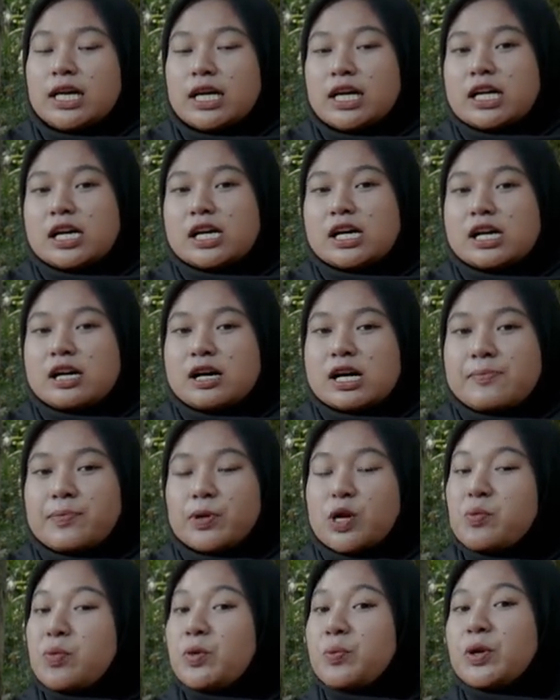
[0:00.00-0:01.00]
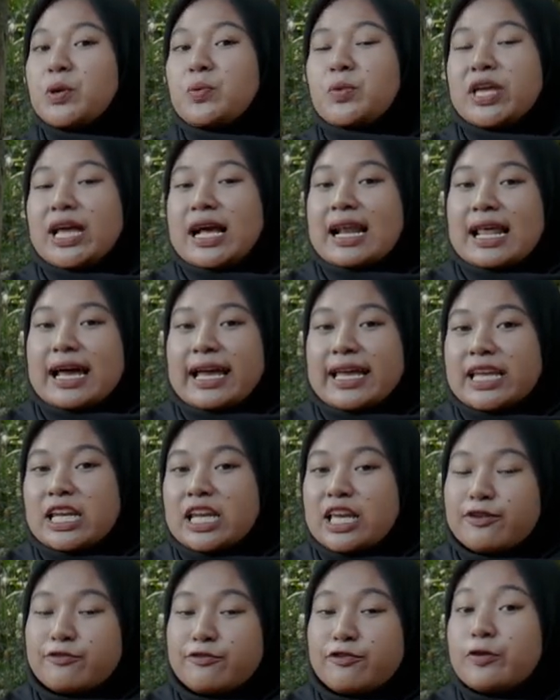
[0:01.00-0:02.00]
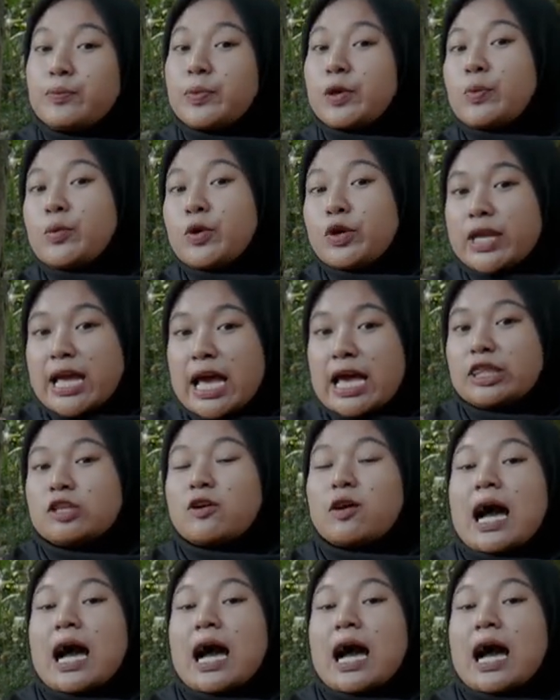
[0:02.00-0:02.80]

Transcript: Eh, promo-promo uh, yang lain, info promonya atau